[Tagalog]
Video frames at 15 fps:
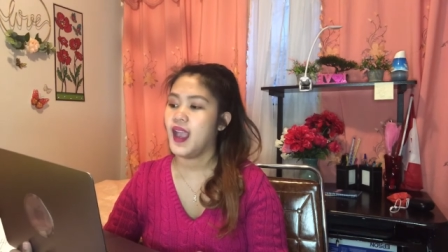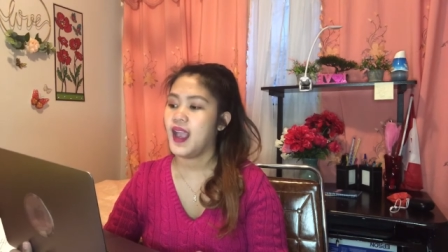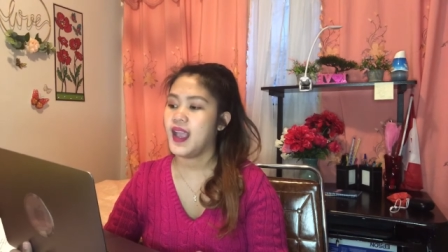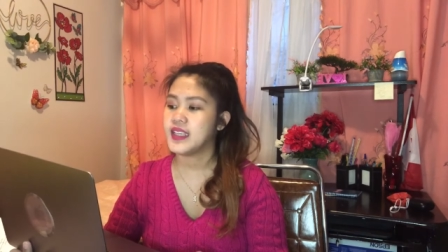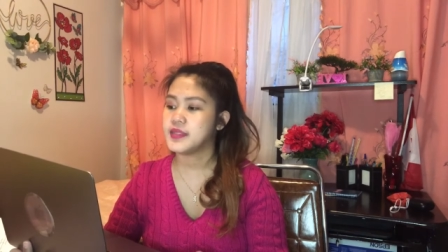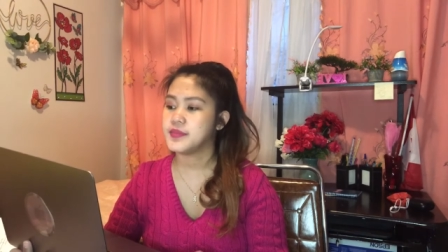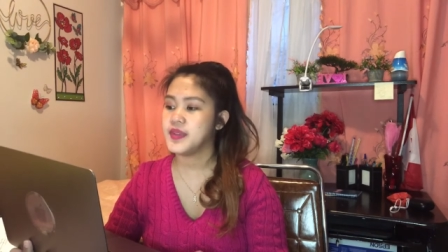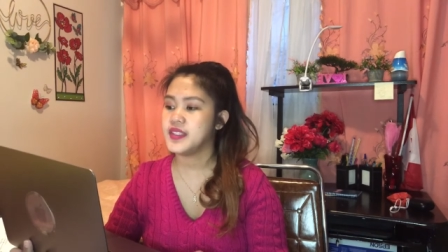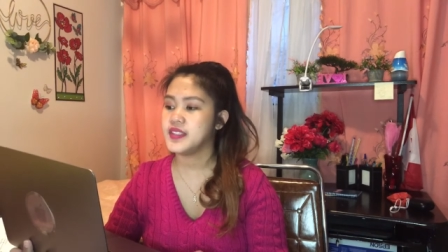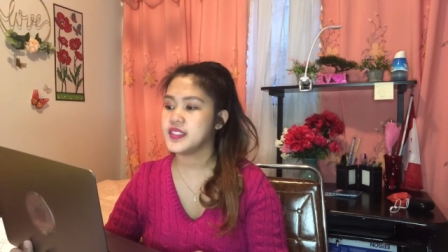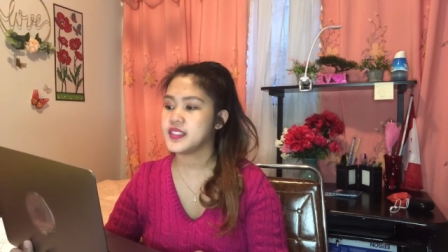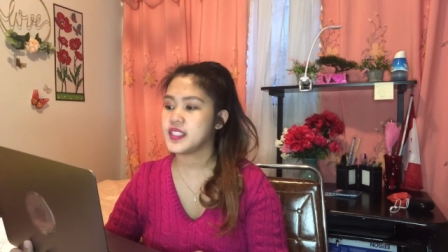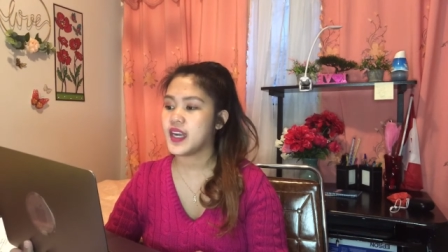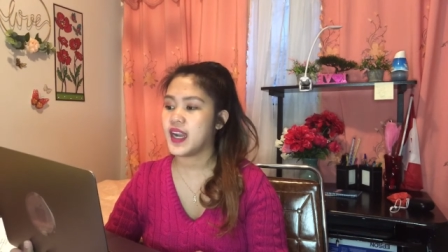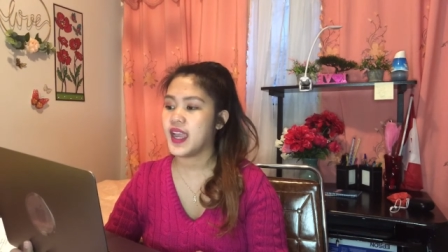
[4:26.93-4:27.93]
has been
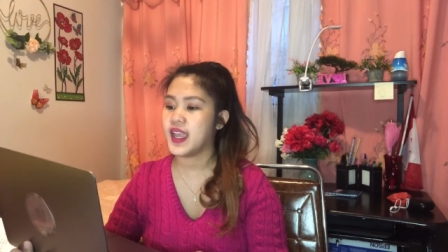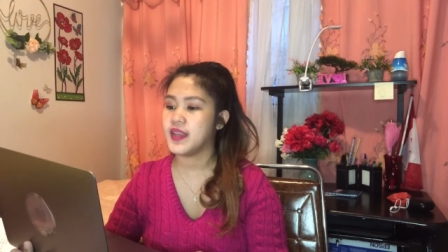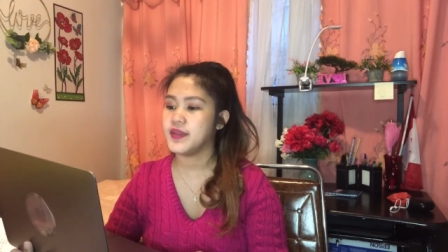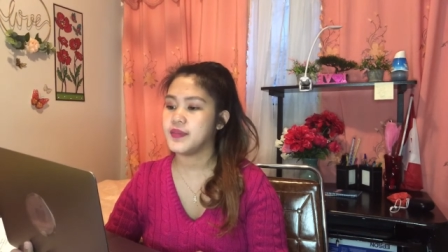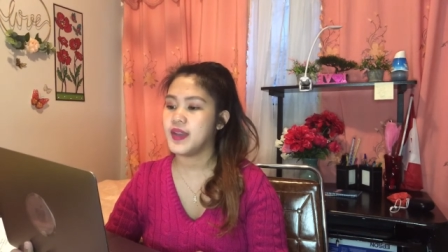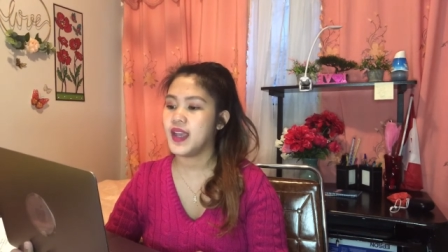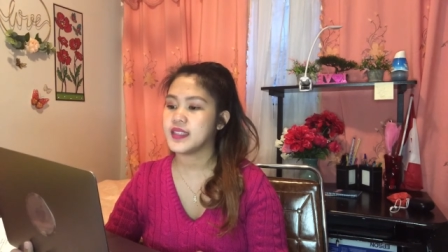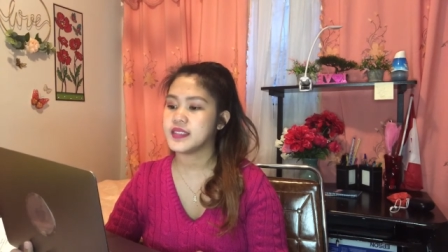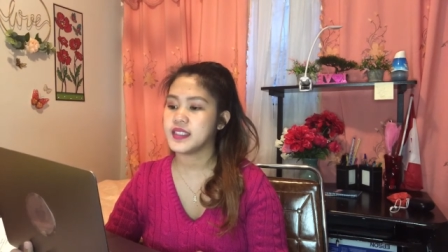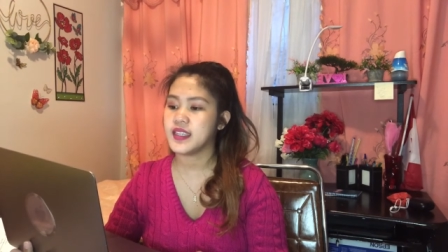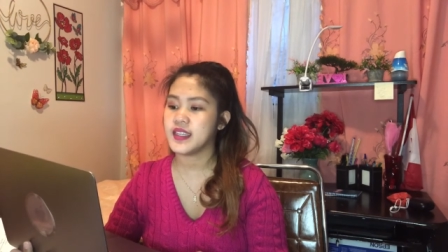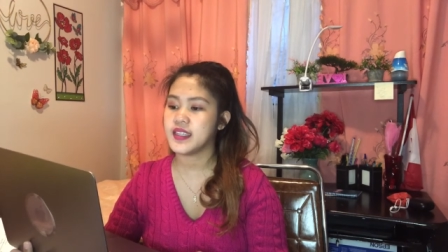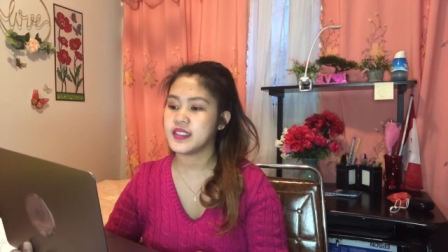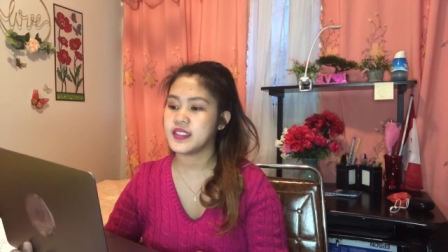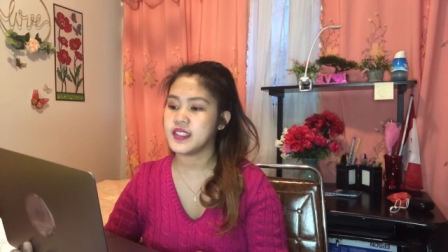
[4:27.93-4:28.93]
described as
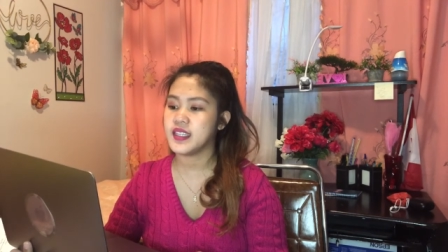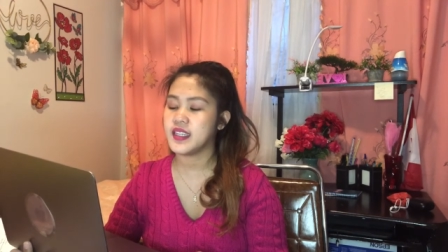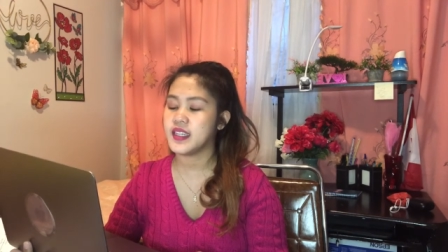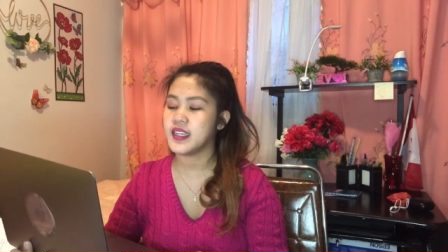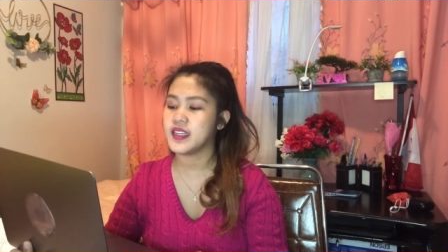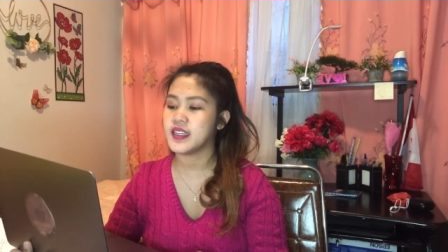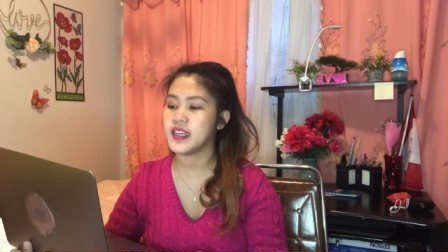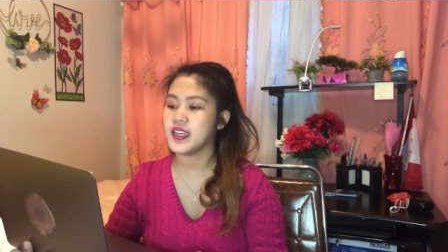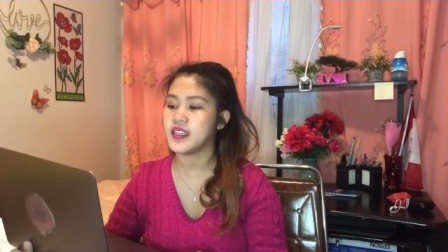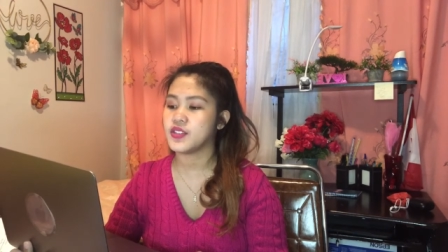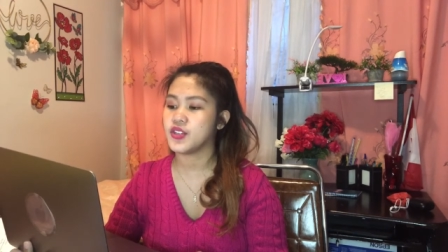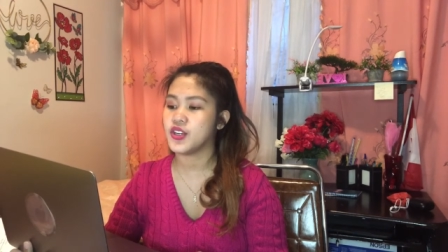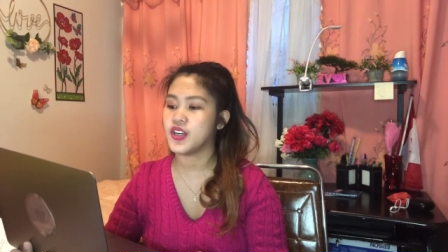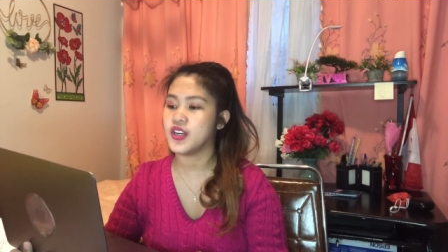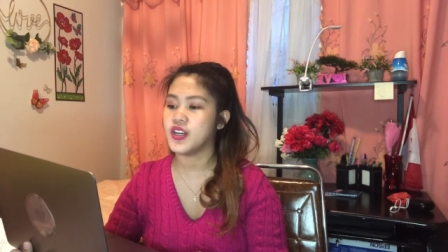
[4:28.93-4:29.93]

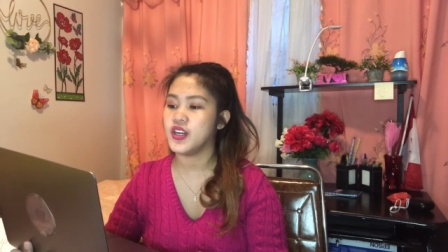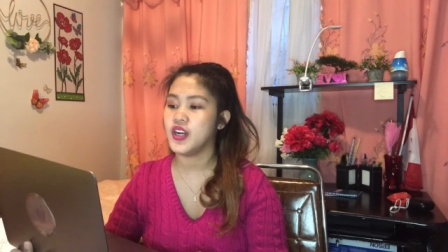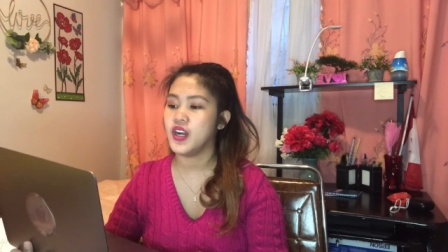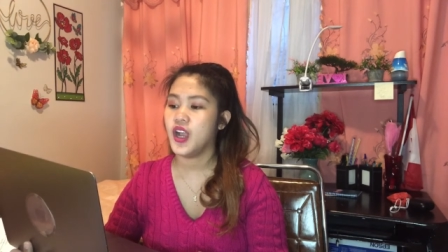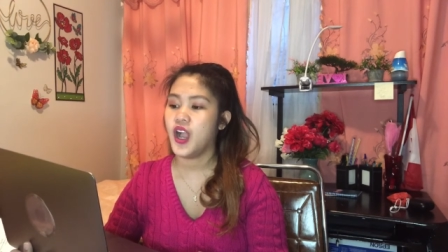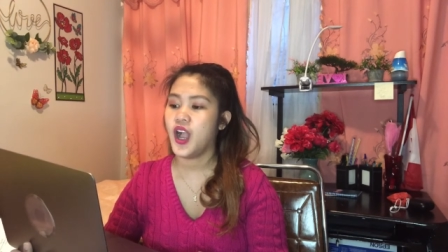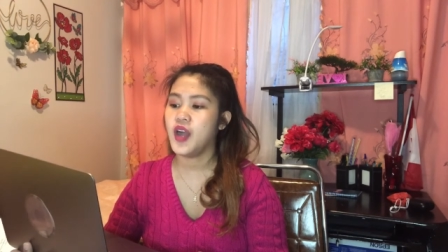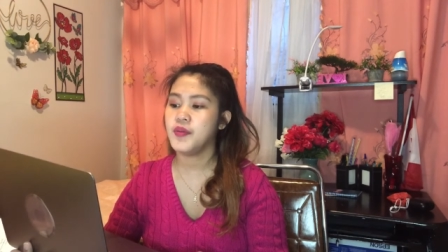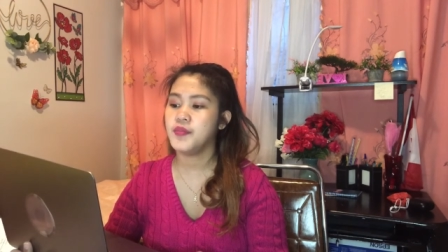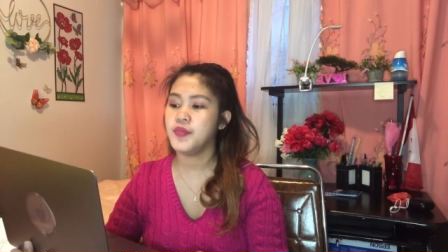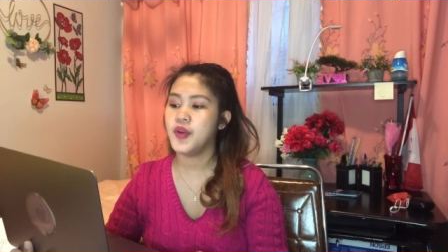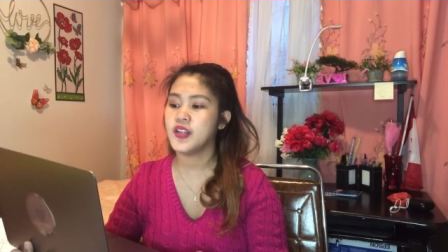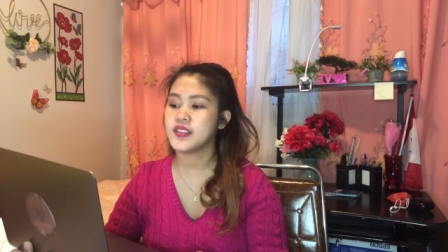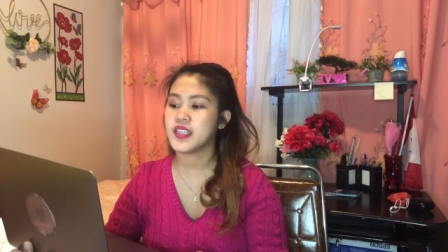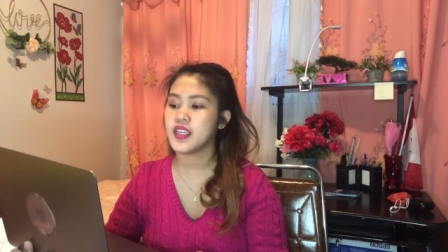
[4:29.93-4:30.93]
integrator of
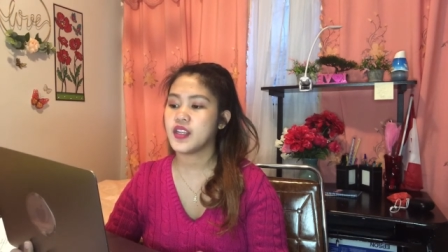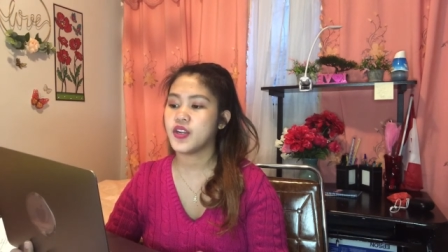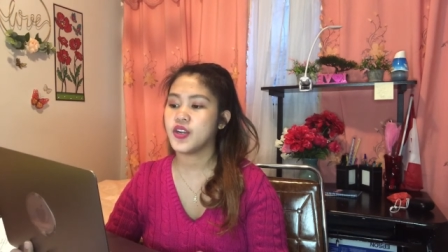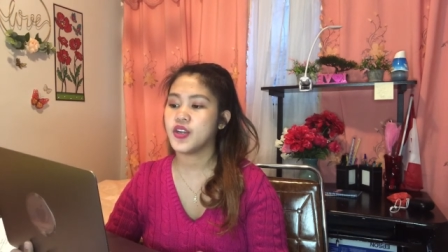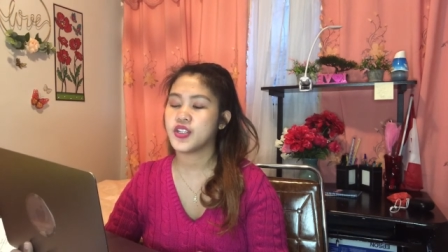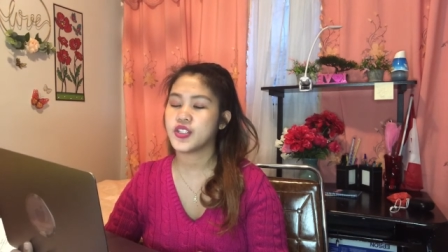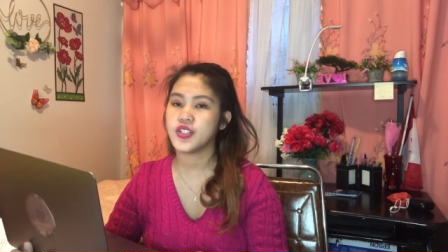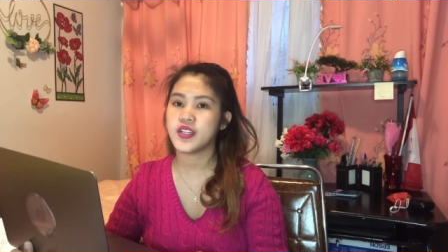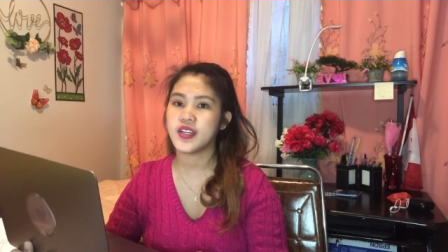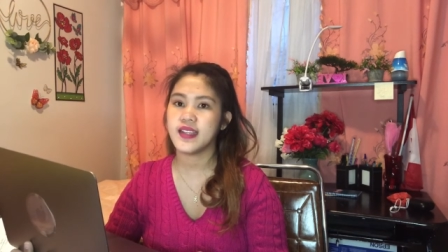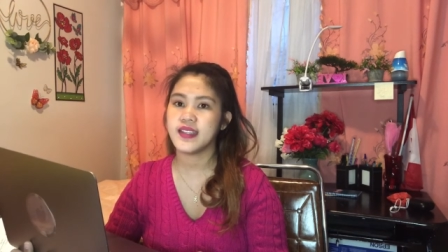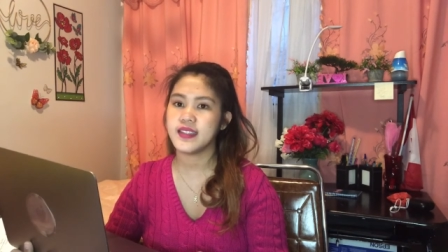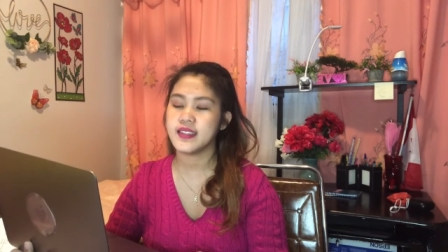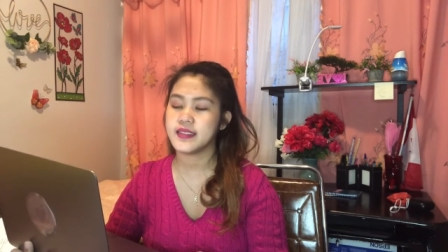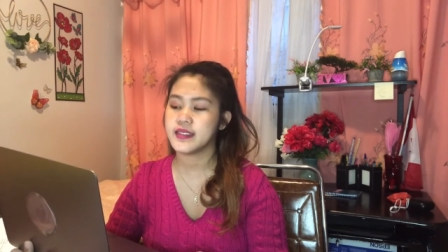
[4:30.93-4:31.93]

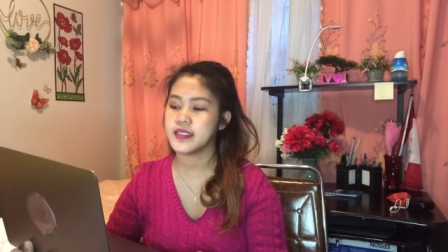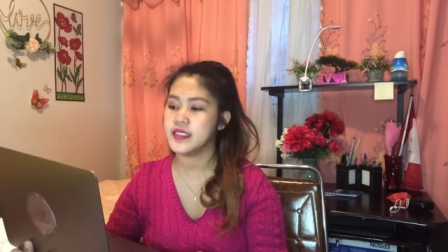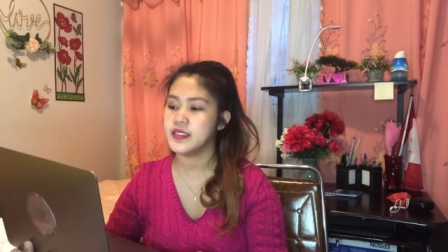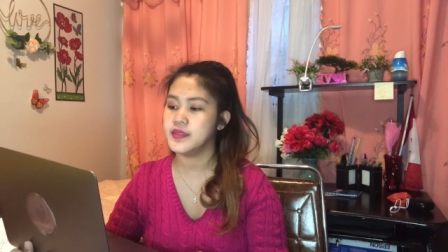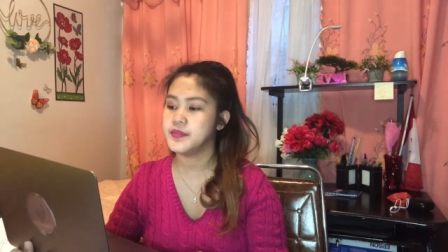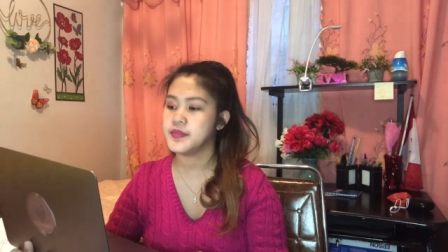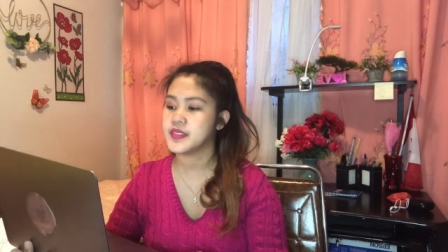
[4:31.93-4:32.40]
multiculturalism